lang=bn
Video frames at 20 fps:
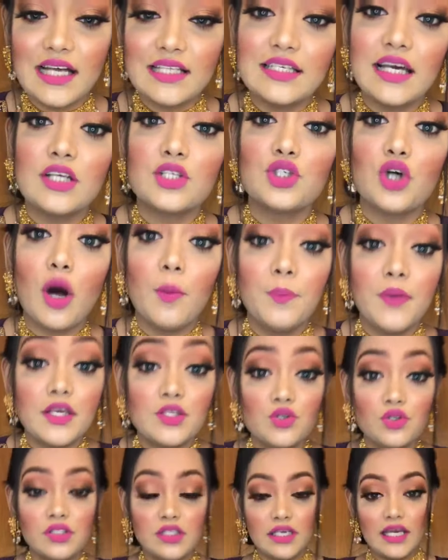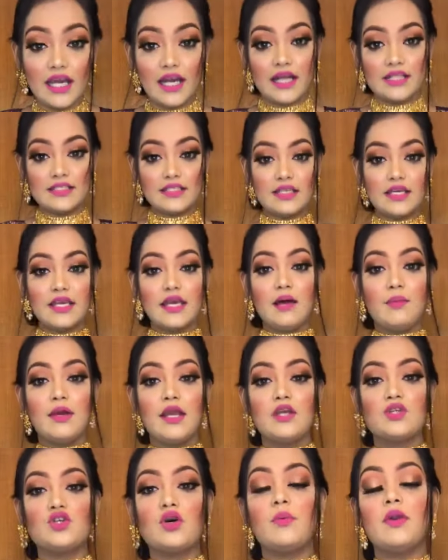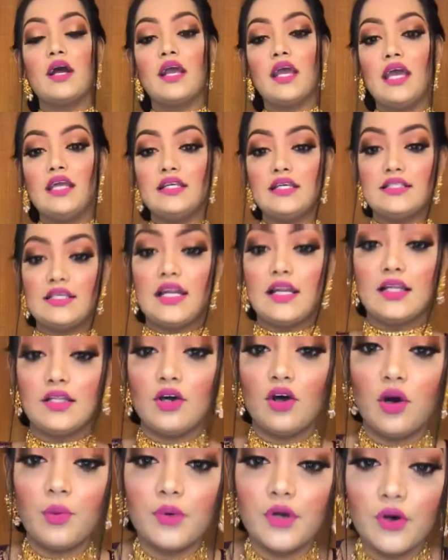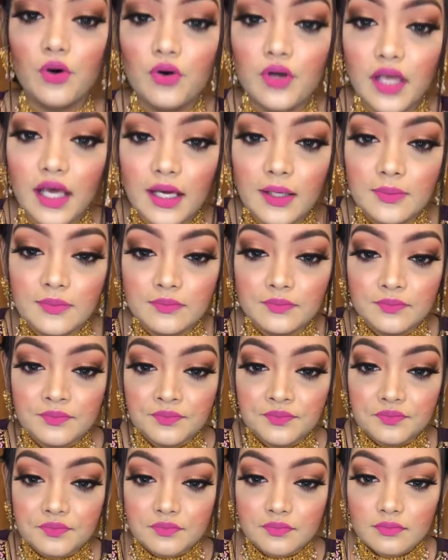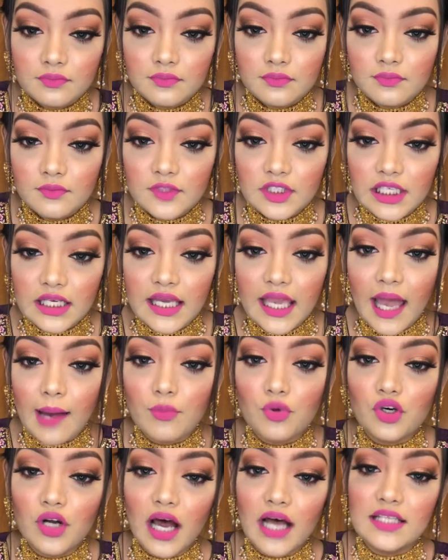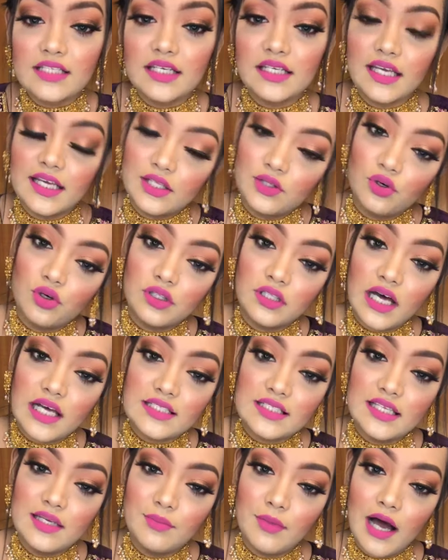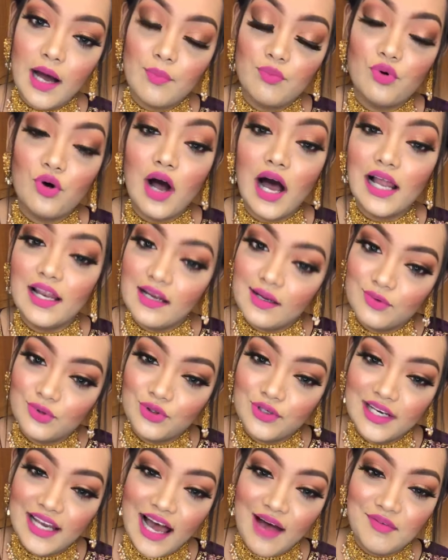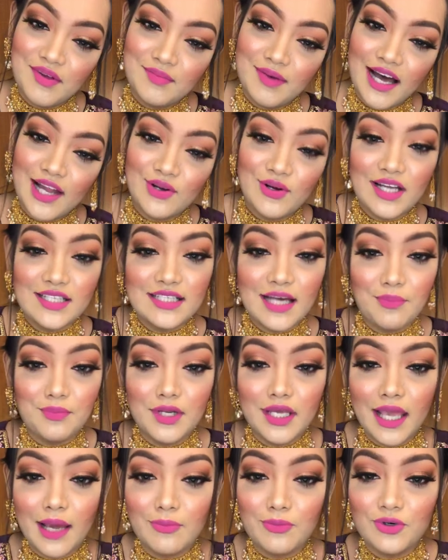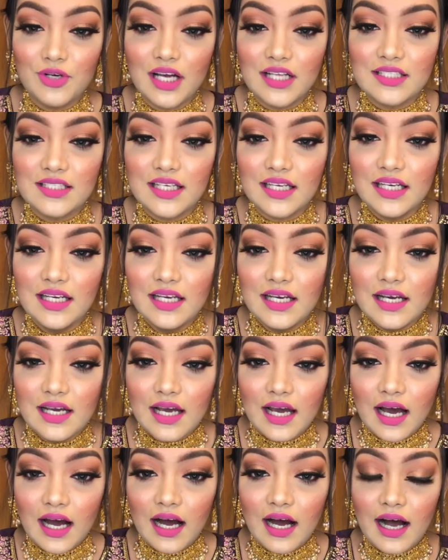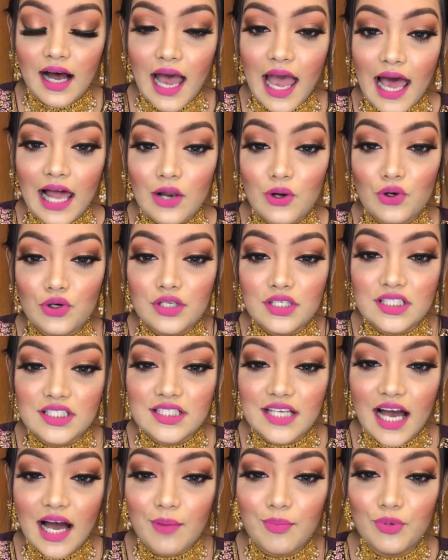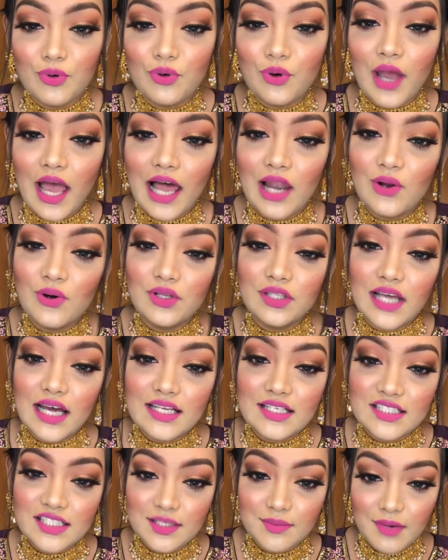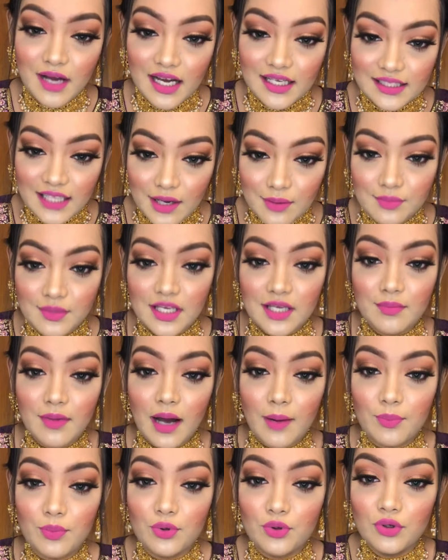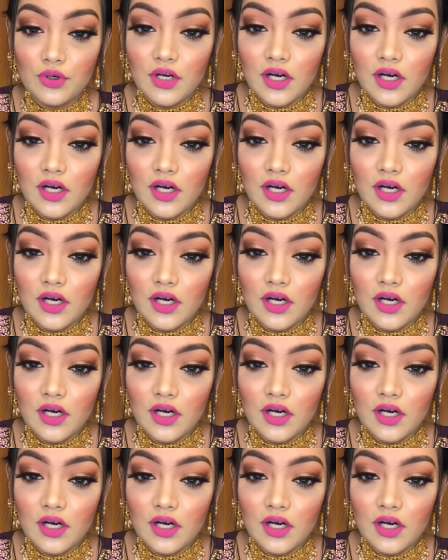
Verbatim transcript: আচ্ছা সব কিছু ক্লিয়ার আছে নাকি আমাকে সবার আগে এটা জানাতে হবে ওকে কেমন আছেন এই তো তাসলিমা আপু আলহামদুলিল্লাহ আমি ভালো আছি আপনি কেমন আছেন হ্যালো নিশা আপু হ্যালো তানজিমা আক্তার মিম আপু